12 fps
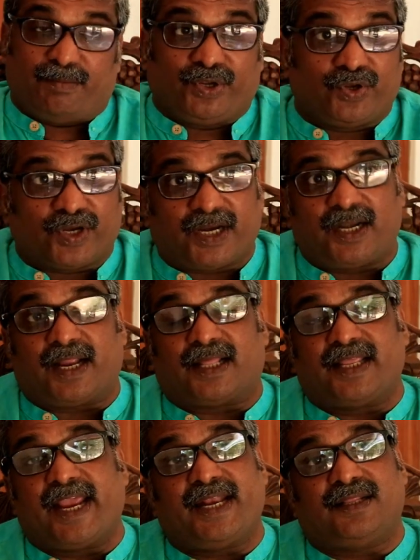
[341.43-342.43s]
பிக்குகள்
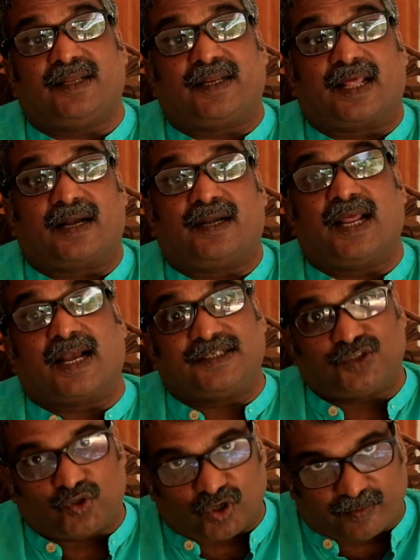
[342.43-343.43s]
அதையே எதிர்க்கிறார்கள் தான்
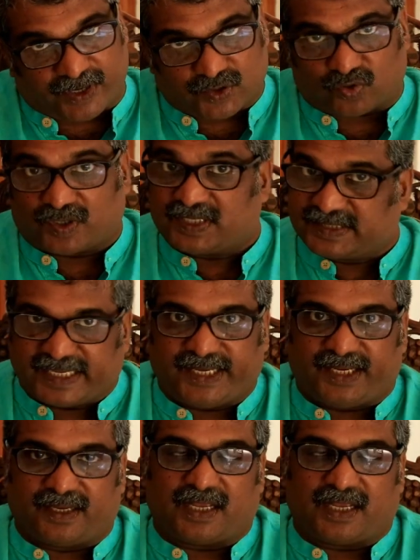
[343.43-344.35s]
கஜேந்திரகுமார் சொல்றது சரி